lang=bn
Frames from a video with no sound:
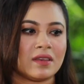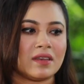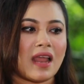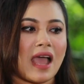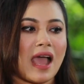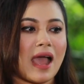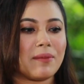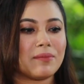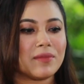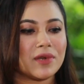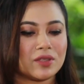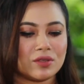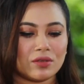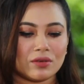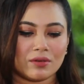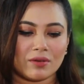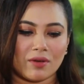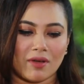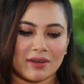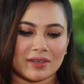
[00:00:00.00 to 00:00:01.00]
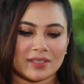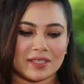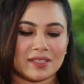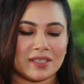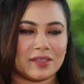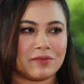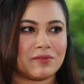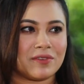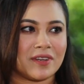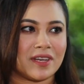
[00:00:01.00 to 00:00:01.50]
না আমরা তো
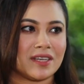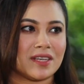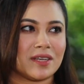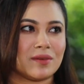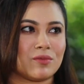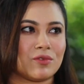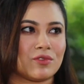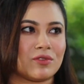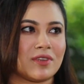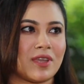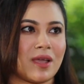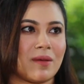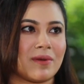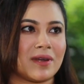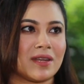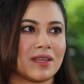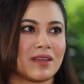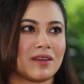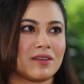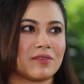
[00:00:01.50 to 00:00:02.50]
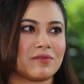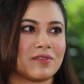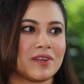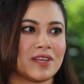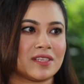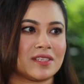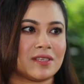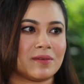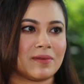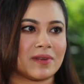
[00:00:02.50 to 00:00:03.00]
অলরেডি ফ্রেন্ডের মতোই আবার এখানে
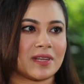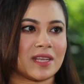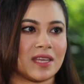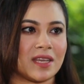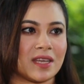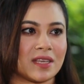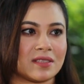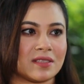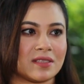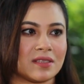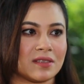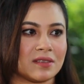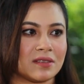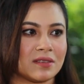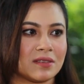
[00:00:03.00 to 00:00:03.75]
ফ্রেন্ডশিপের কি আছে